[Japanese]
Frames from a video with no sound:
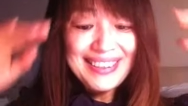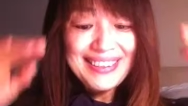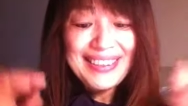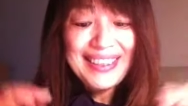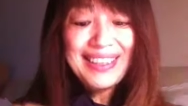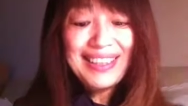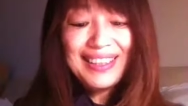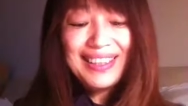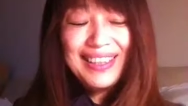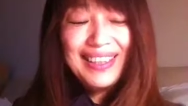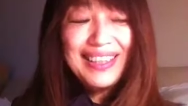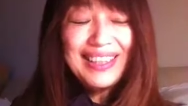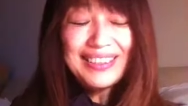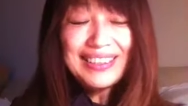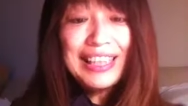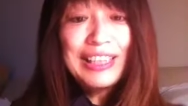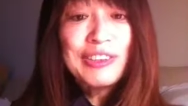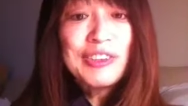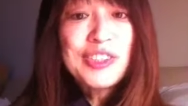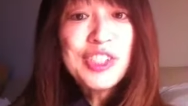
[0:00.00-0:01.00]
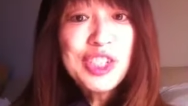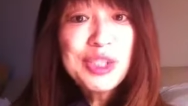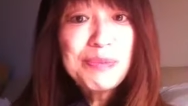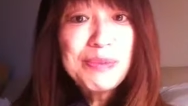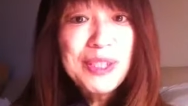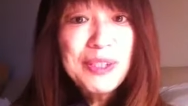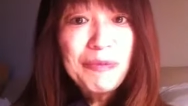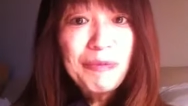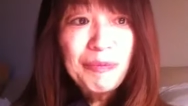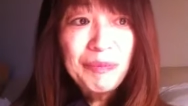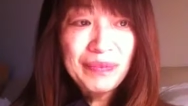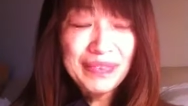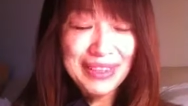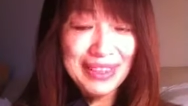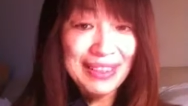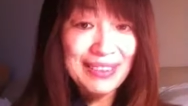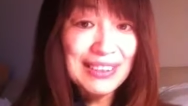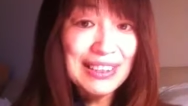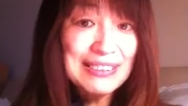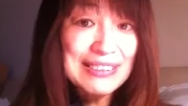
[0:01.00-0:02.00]
だから楽しみ
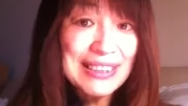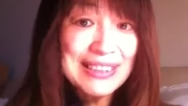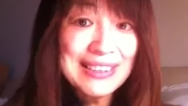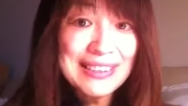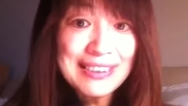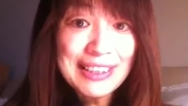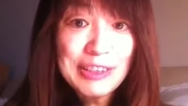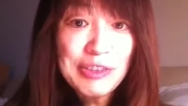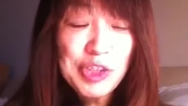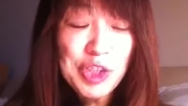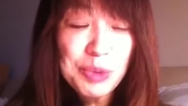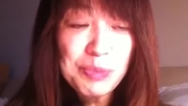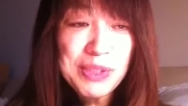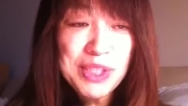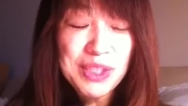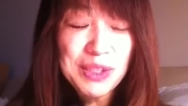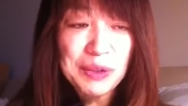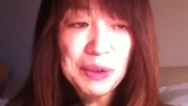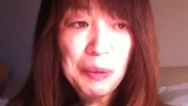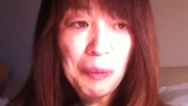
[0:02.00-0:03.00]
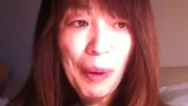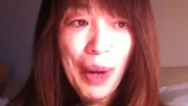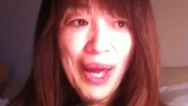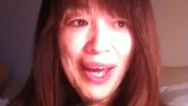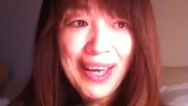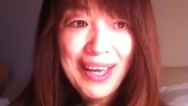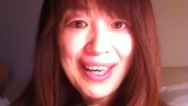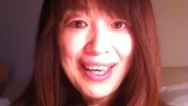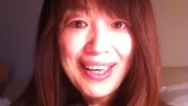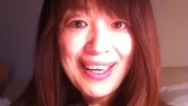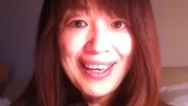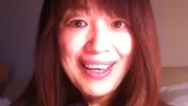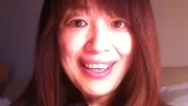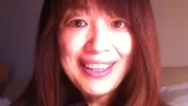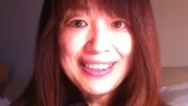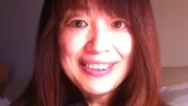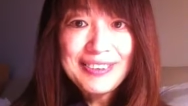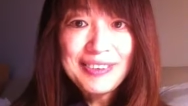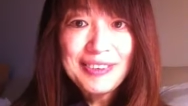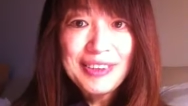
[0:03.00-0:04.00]
感覚的な楽しみっていうのは
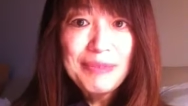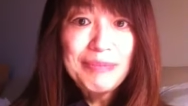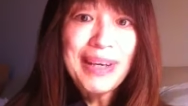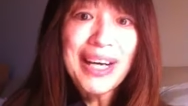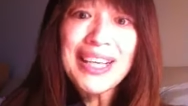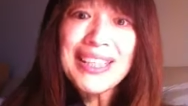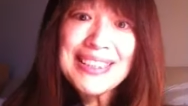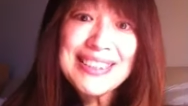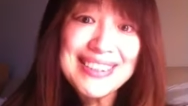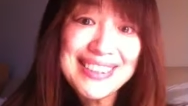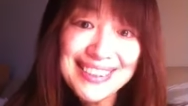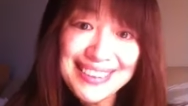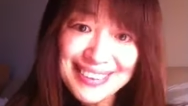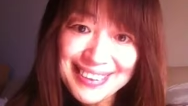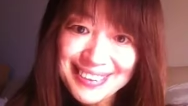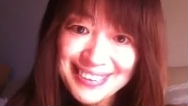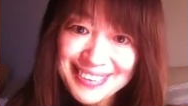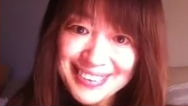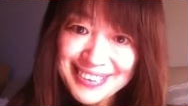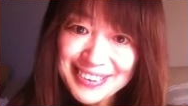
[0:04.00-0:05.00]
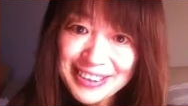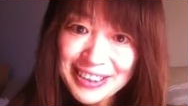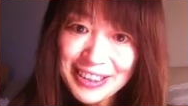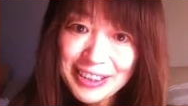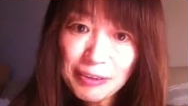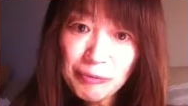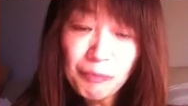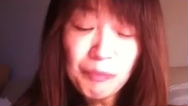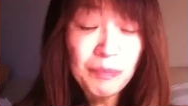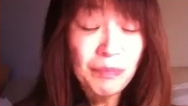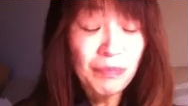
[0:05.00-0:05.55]
あのバカにしちゃいけないんですね